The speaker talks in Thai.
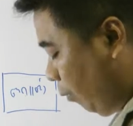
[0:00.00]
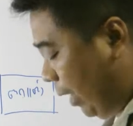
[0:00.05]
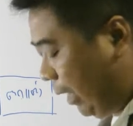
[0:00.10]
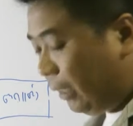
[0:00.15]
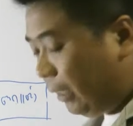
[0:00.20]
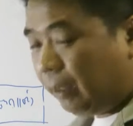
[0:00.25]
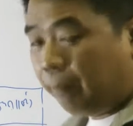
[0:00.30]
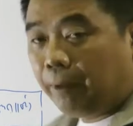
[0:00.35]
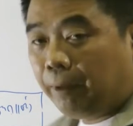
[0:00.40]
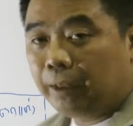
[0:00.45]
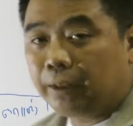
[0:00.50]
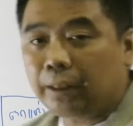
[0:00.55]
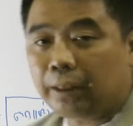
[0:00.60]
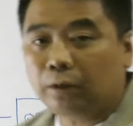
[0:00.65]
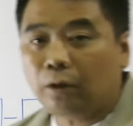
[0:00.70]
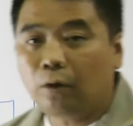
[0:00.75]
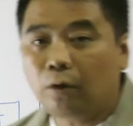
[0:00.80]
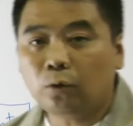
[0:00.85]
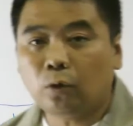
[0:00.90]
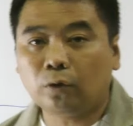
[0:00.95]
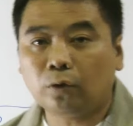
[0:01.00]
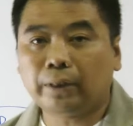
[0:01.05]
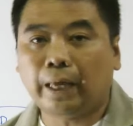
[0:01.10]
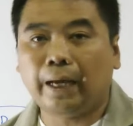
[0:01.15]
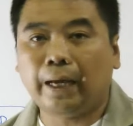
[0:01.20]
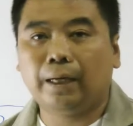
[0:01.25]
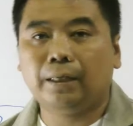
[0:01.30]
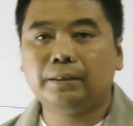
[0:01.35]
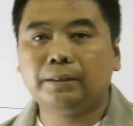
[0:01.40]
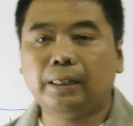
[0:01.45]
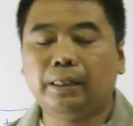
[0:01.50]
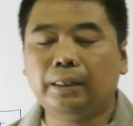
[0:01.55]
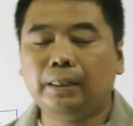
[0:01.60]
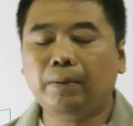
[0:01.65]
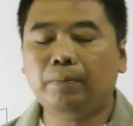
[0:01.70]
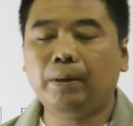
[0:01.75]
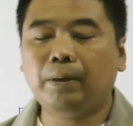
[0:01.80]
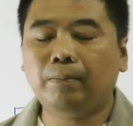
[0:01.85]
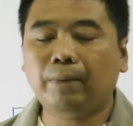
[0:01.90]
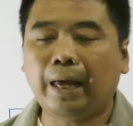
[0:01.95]
ว่าทำไมจะต้องตกแต่งสิ่ง
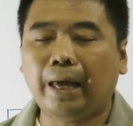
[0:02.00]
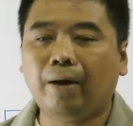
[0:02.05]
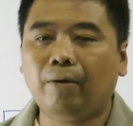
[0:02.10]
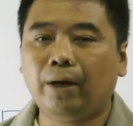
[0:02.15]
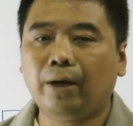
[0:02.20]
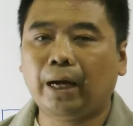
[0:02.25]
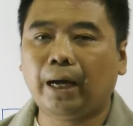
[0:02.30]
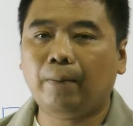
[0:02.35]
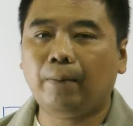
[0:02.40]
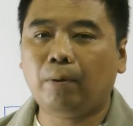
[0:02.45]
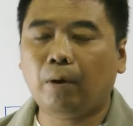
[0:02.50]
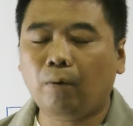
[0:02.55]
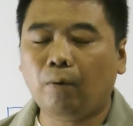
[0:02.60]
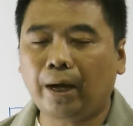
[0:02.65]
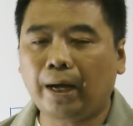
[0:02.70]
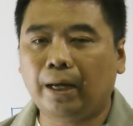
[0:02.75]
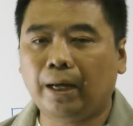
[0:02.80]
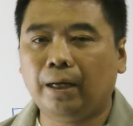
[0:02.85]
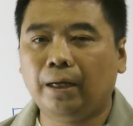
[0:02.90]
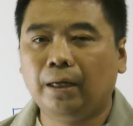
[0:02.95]
ที่พิมพ์แล้วนะครับ เพราะว่า